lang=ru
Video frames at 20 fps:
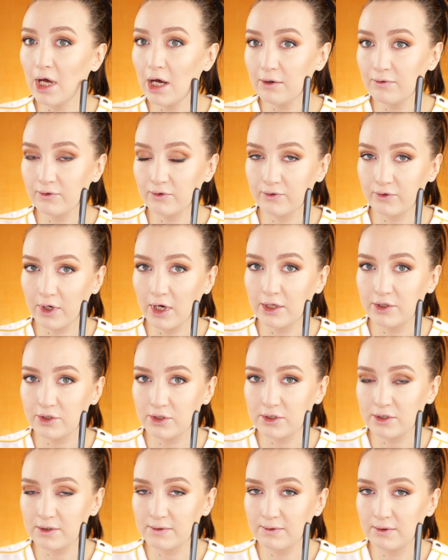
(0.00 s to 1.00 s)
так вот в
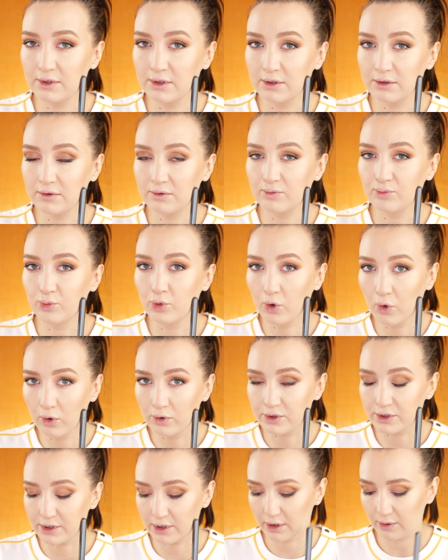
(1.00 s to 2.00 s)
качестве
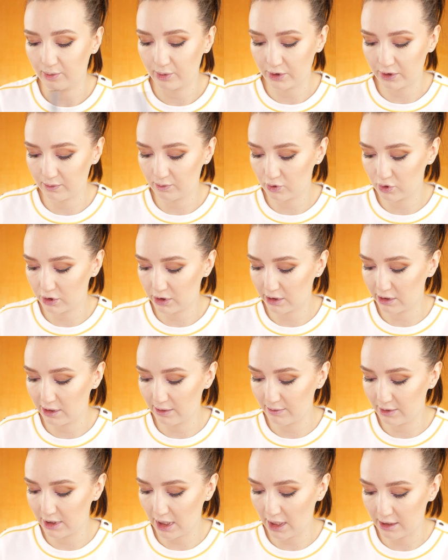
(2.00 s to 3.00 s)
бронзера, потому что для
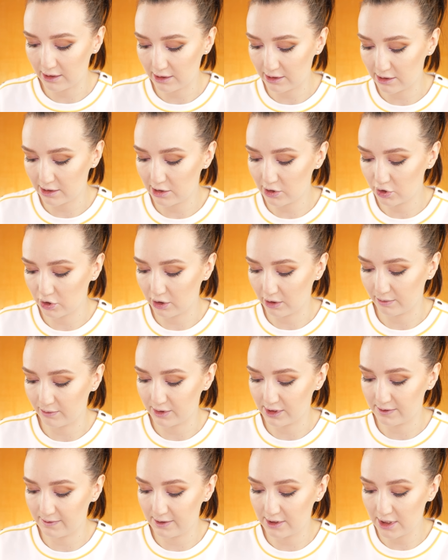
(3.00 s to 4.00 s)
меня это слишком
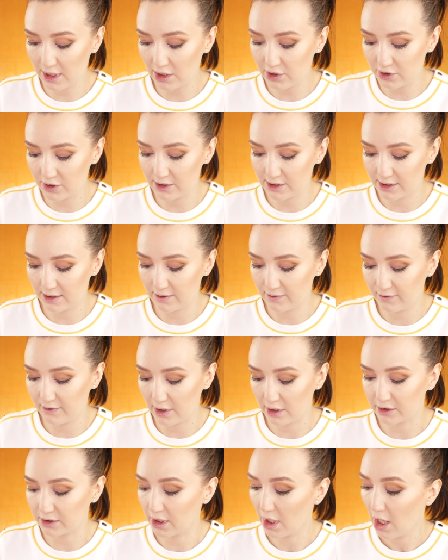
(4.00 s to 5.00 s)
светящийся
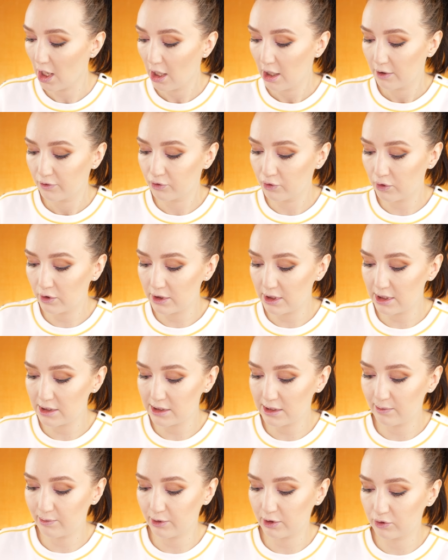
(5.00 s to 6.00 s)
эффект. Но
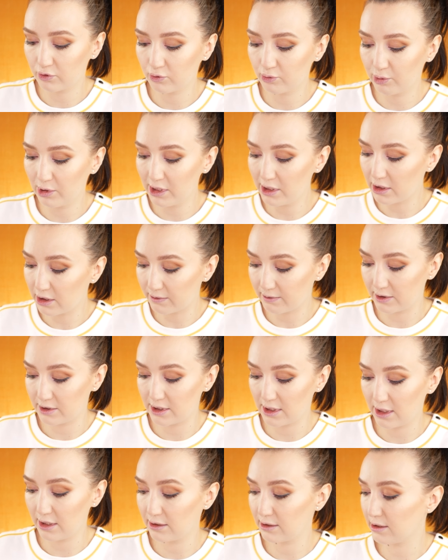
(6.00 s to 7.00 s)
если продублировать
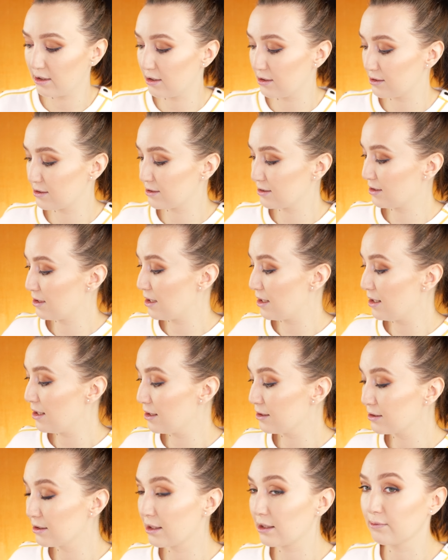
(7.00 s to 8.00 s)
это с
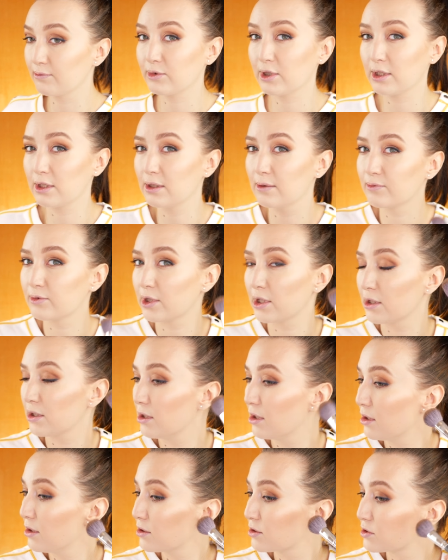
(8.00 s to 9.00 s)
корректором каким-то
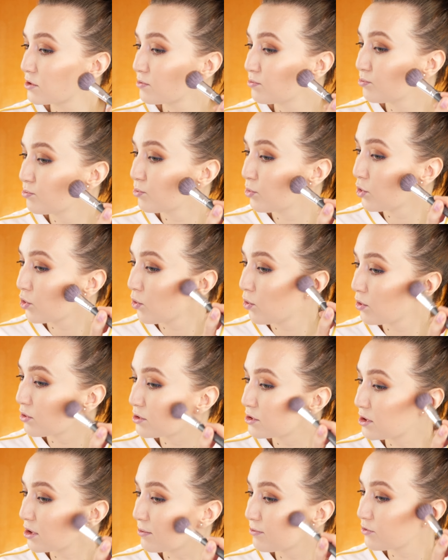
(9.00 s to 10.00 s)
или с
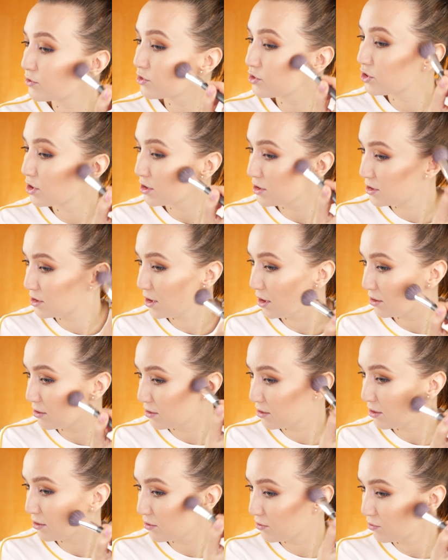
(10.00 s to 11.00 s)
бронзером, вот сейчас я
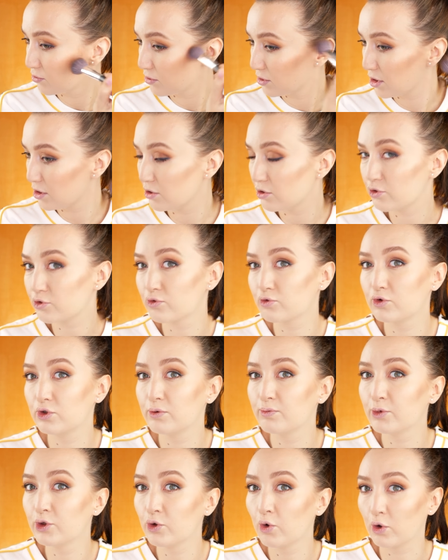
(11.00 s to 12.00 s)
нанесу
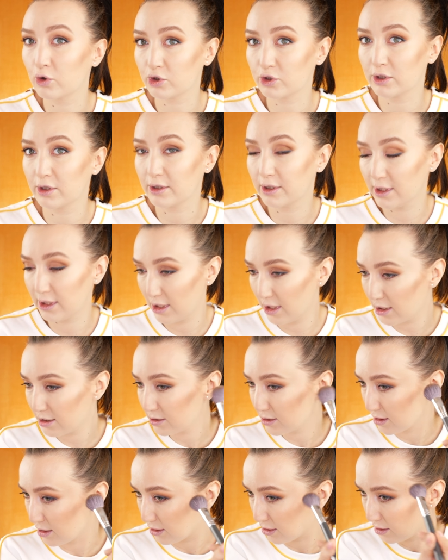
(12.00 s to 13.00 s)
немножко
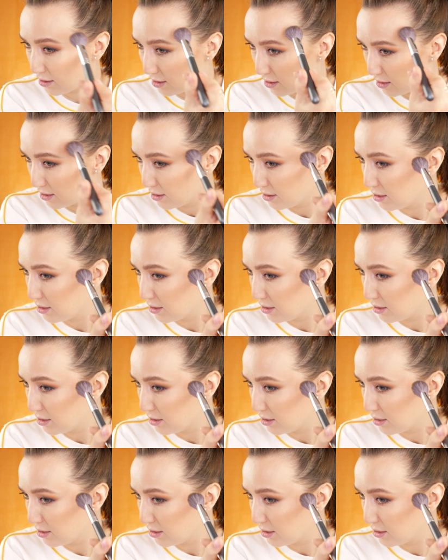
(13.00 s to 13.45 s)
корректора –